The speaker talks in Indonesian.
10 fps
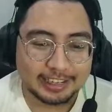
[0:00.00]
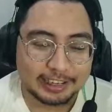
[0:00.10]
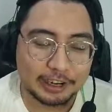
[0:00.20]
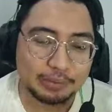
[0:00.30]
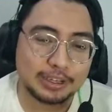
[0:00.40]
Jadi
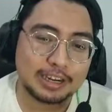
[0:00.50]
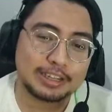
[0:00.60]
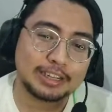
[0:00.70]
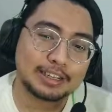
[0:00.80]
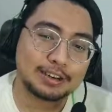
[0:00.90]
kalau misalnya
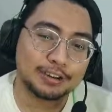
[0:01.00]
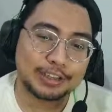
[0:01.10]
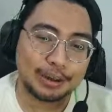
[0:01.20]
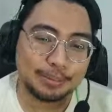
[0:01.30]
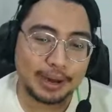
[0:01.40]
nanti kita ke kota
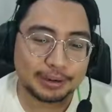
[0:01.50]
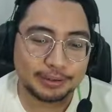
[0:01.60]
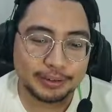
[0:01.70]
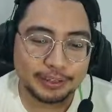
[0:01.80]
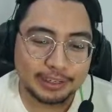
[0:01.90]
yang
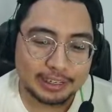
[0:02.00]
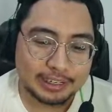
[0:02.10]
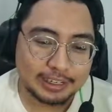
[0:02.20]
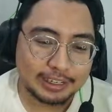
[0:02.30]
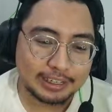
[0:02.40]
baru,
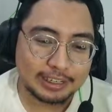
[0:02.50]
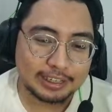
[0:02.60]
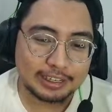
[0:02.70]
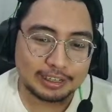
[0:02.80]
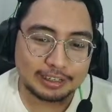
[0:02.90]

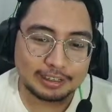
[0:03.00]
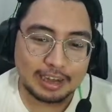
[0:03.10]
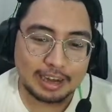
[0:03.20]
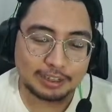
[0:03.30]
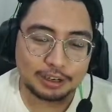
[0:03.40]
eh,
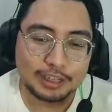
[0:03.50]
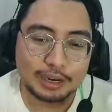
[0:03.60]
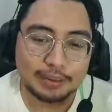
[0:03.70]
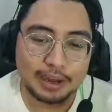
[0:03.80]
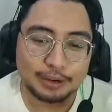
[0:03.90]
nggak uh, kesulitan
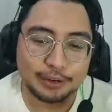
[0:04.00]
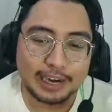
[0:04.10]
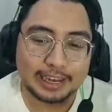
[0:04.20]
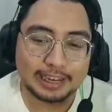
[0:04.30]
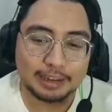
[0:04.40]
sama duit
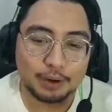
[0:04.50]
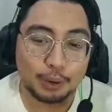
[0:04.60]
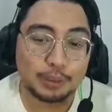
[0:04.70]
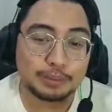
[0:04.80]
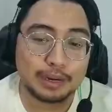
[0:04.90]
lagi.
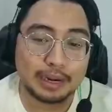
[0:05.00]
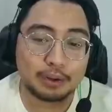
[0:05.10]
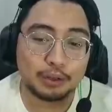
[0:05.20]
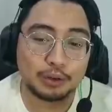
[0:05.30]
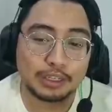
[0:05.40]
Walaupun sebenarnya
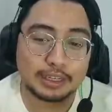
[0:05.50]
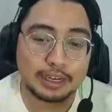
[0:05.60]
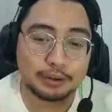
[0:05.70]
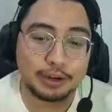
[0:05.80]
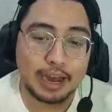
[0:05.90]
gue juga
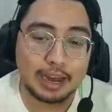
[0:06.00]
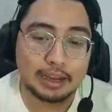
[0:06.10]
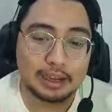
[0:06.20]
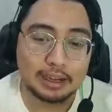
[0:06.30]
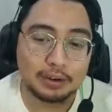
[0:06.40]
sendiri udah
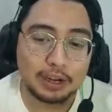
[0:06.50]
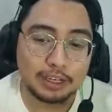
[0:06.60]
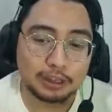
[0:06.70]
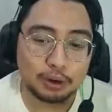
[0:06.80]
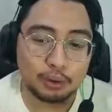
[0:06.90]
udah
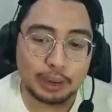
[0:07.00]
nyetok duit